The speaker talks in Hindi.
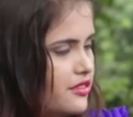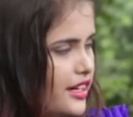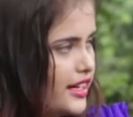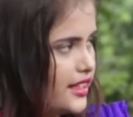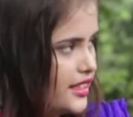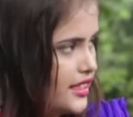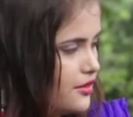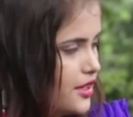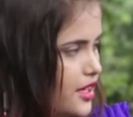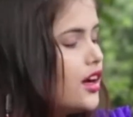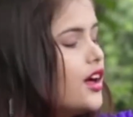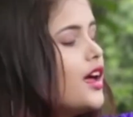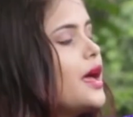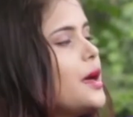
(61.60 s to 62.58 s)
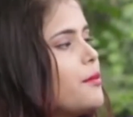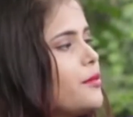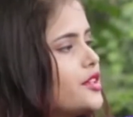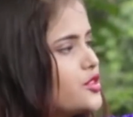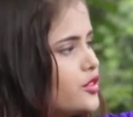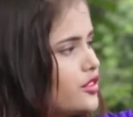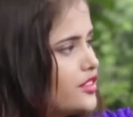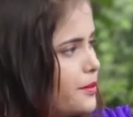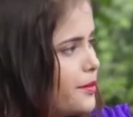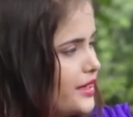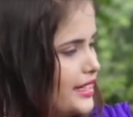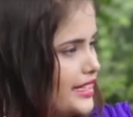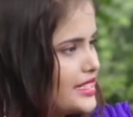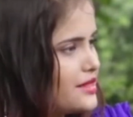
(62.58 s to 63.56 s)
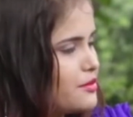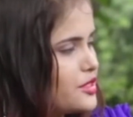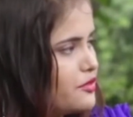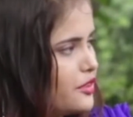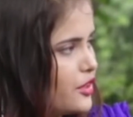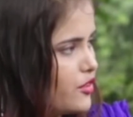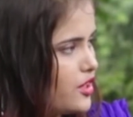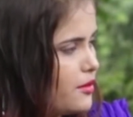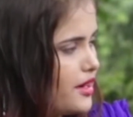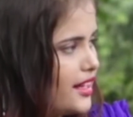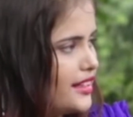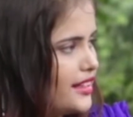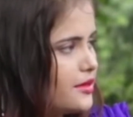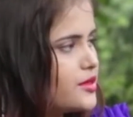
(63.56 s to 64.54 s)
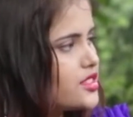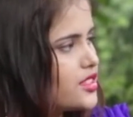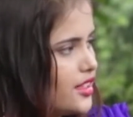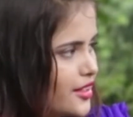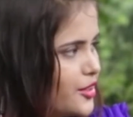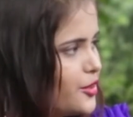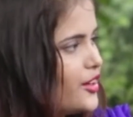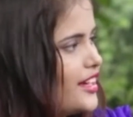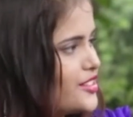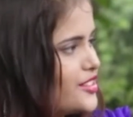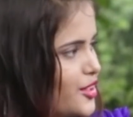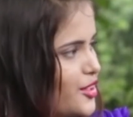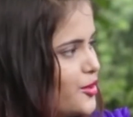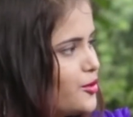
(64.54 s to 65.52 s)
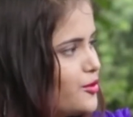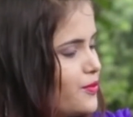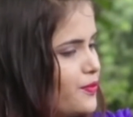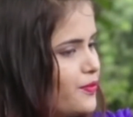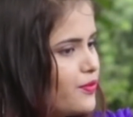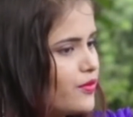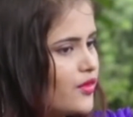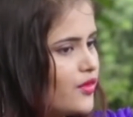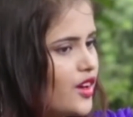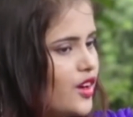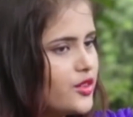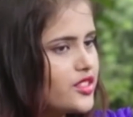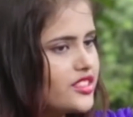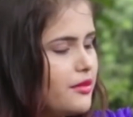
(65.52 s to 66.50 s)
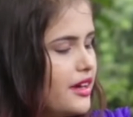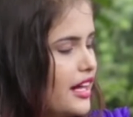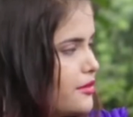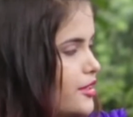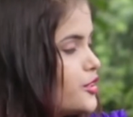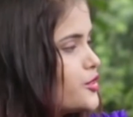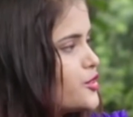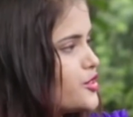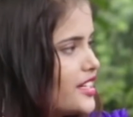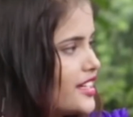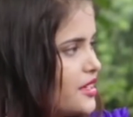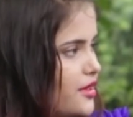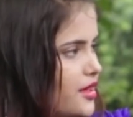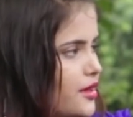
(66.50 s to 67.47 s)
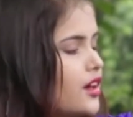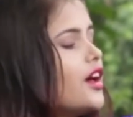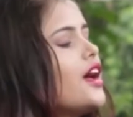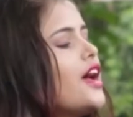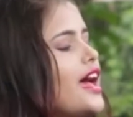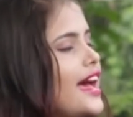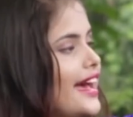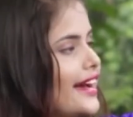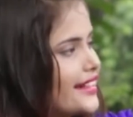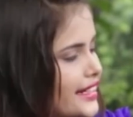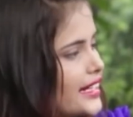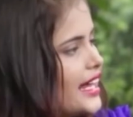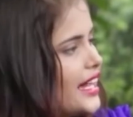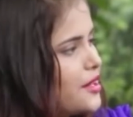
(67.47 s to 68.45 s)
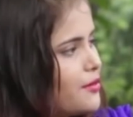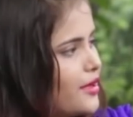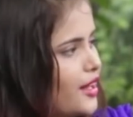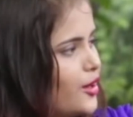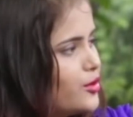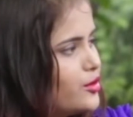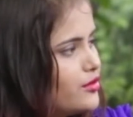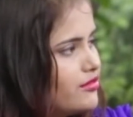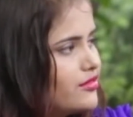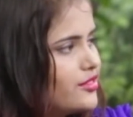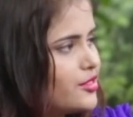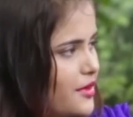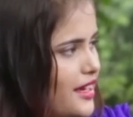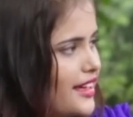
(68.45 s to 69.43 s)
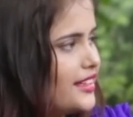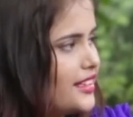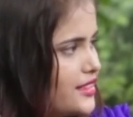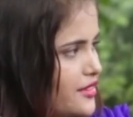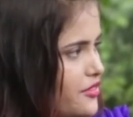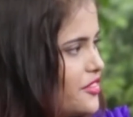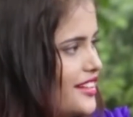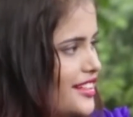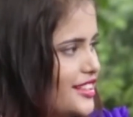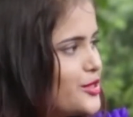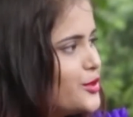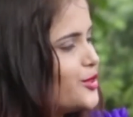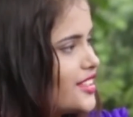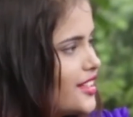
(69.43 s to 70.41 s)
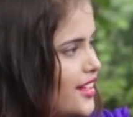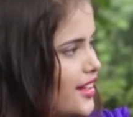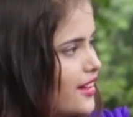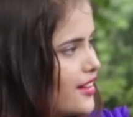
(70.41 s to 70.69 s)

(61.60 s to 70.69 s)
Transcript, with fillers: वाइड दीवा मिस उत्तर प्रदेश मिस फरुखाबाद एंड मिस लखनऊ रह चुकी हूँ और उसके बाद मैंने सोचा कि मैं एक्टिंग लाइन में आऊँ तो मैंने फील्ड चूज़ की